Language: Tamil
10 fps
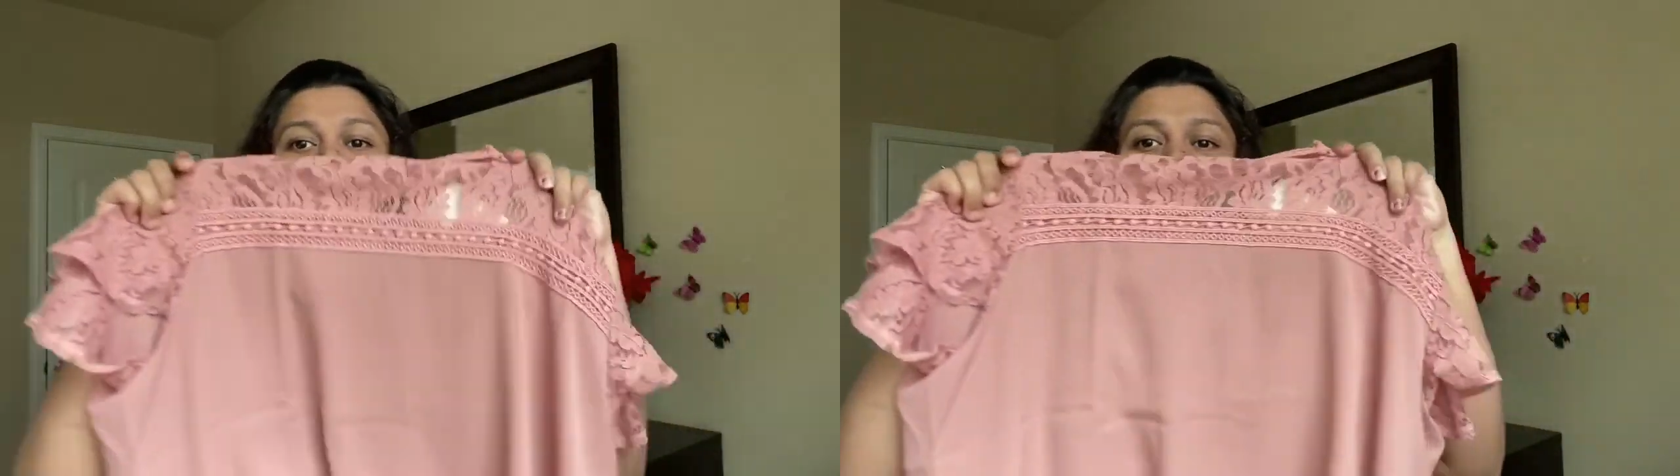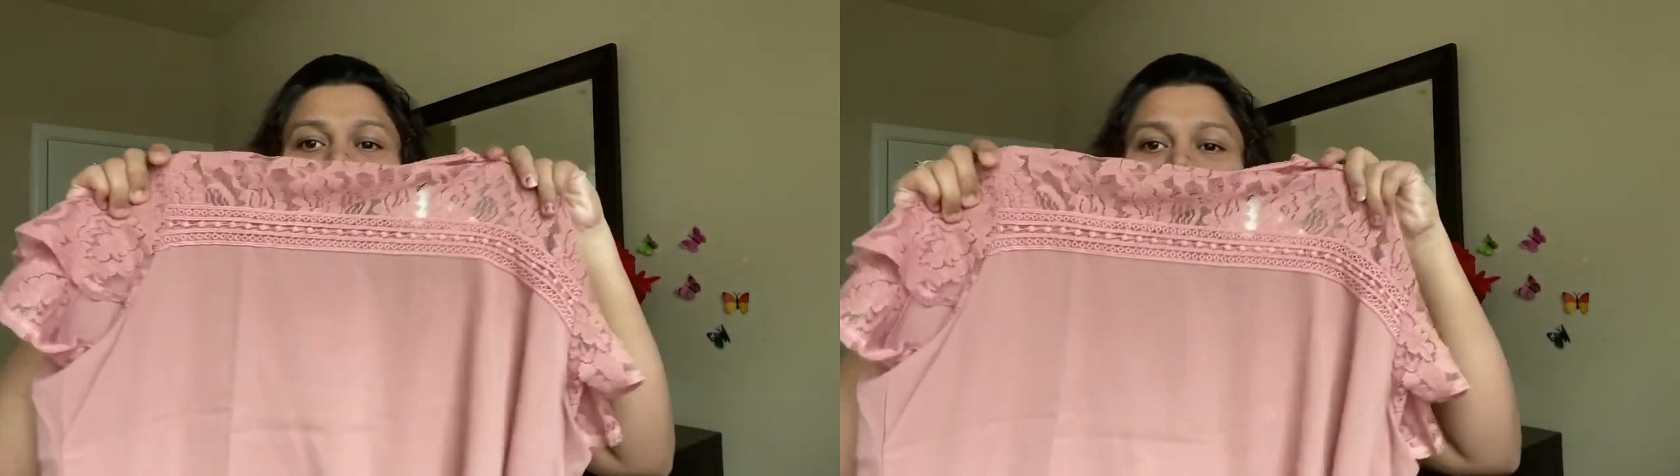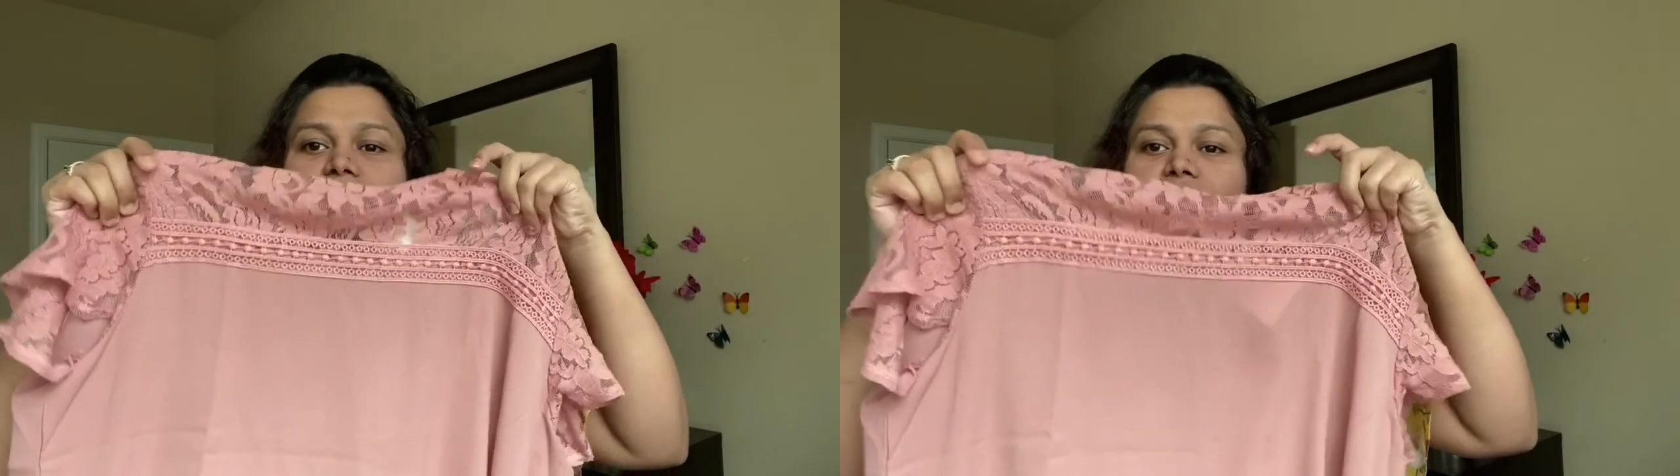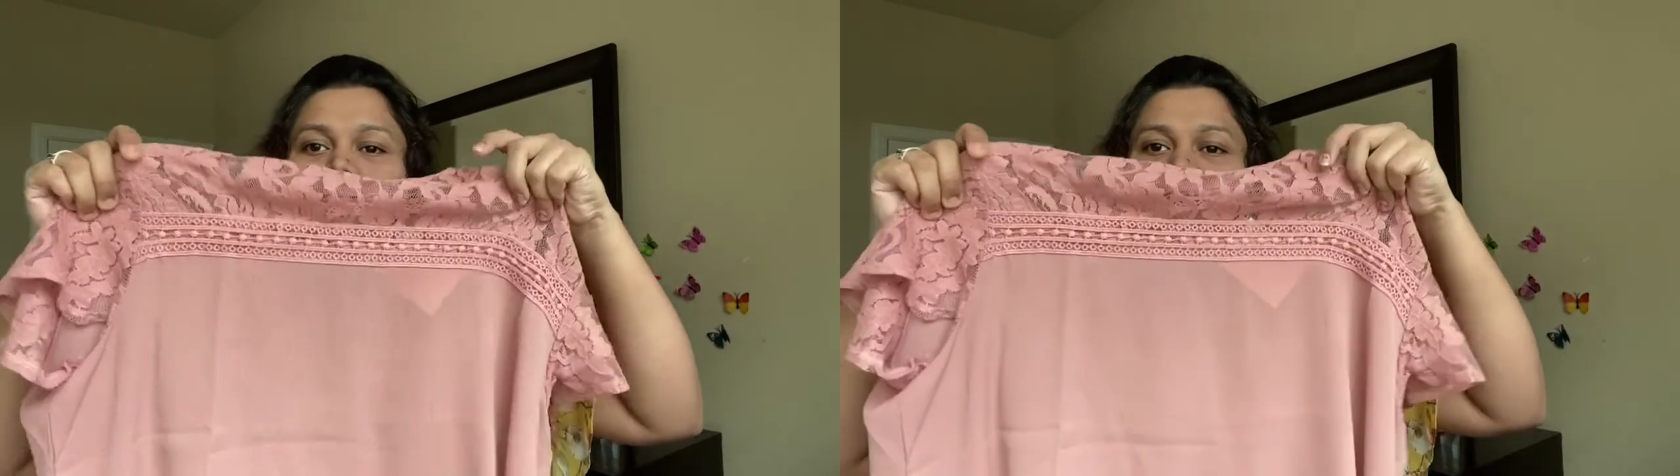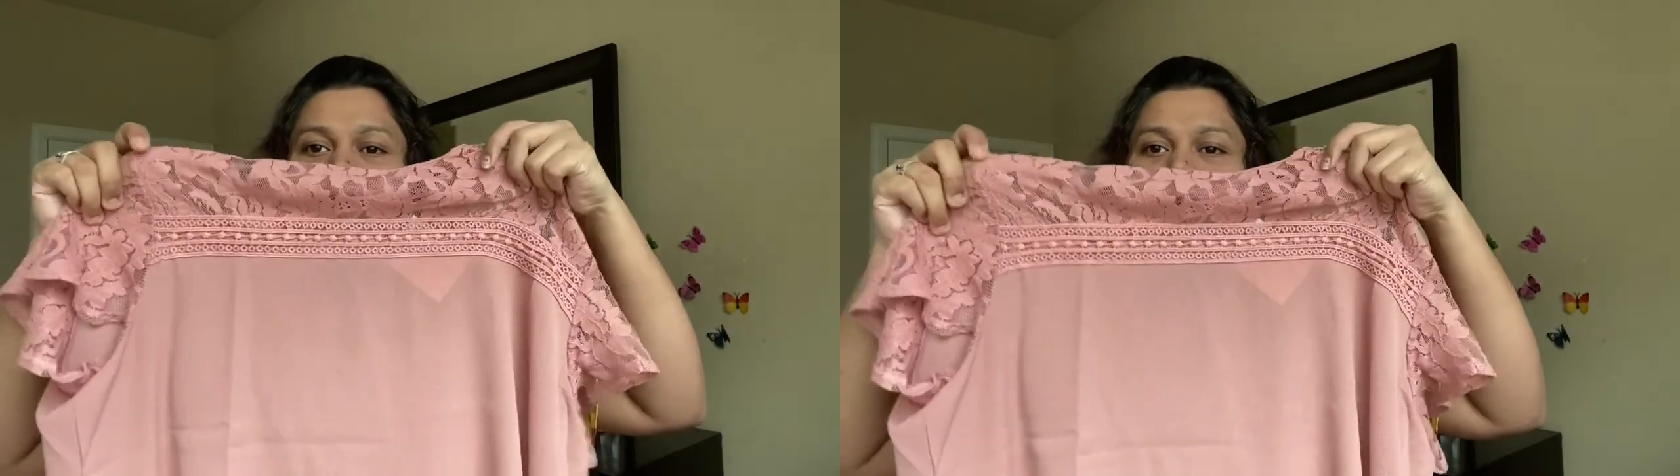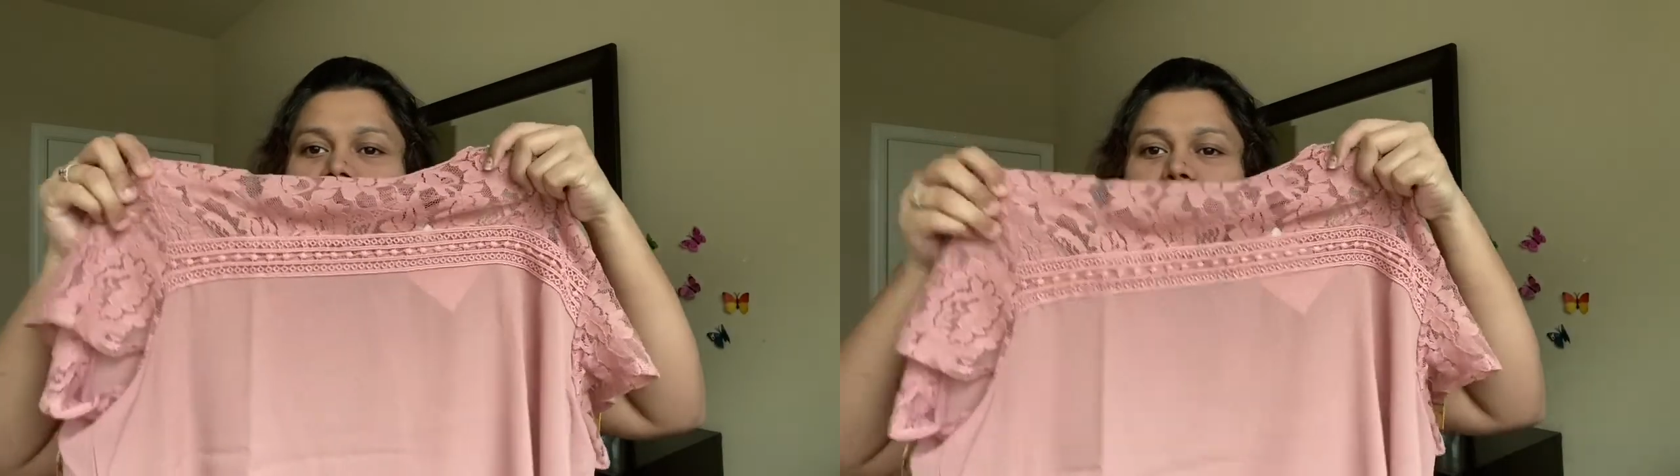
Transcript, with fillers: பீச் டார்க்